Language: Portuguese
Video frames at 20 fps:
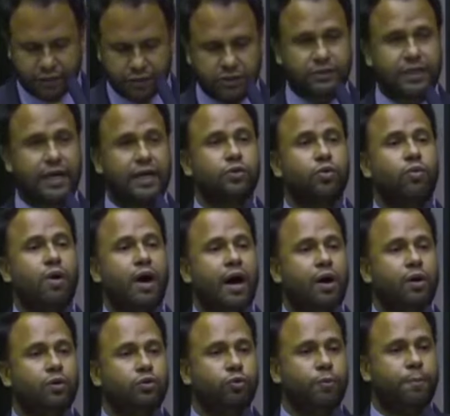
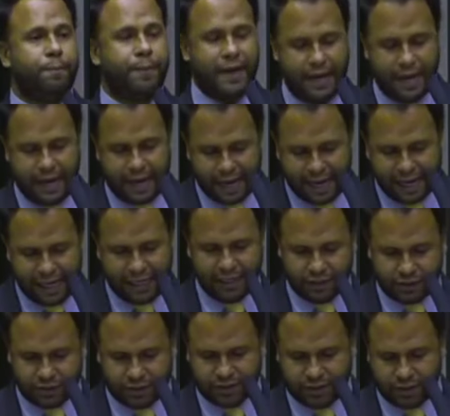estadual do PL
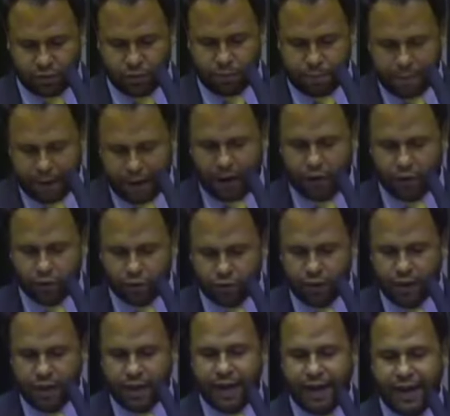de São Paulo
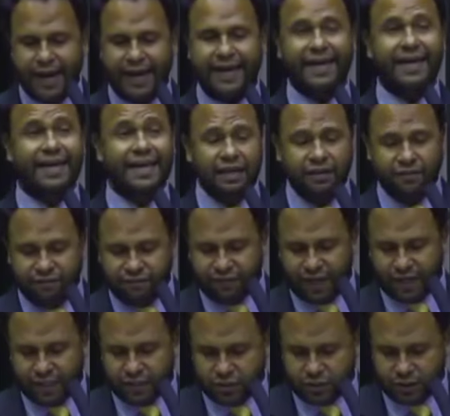é
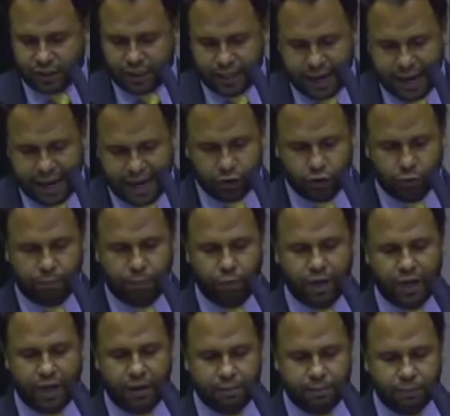investigado
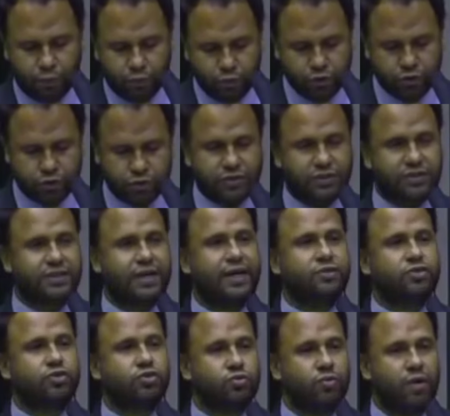por abuso
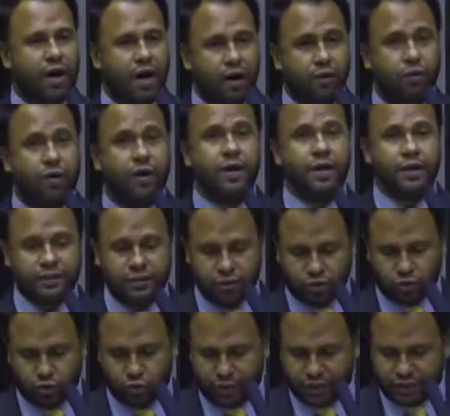sexual de
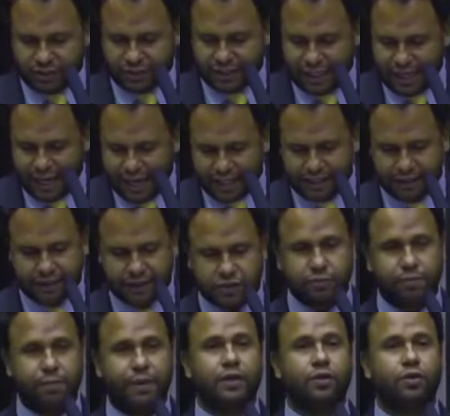suas netas
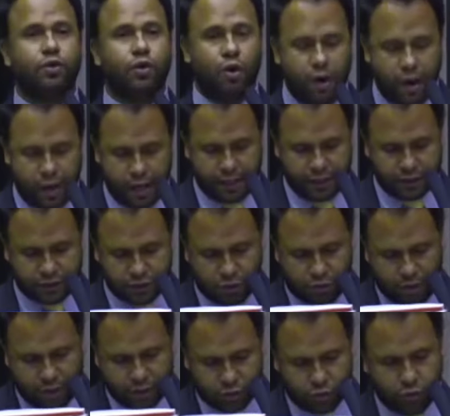menores de
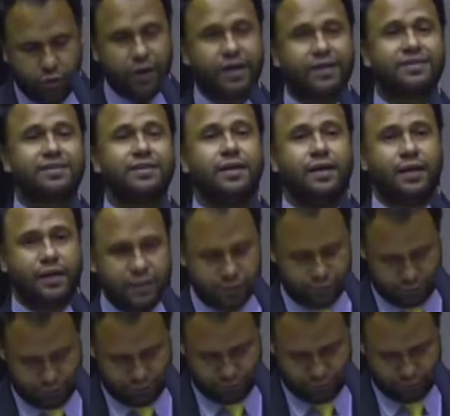14
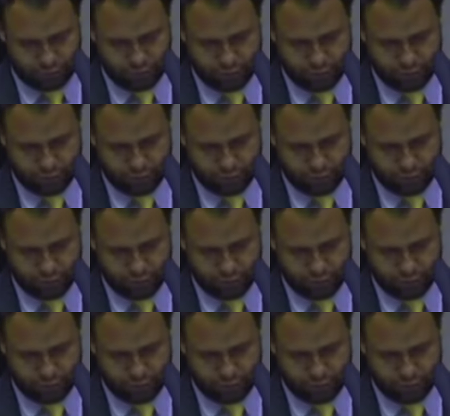anos.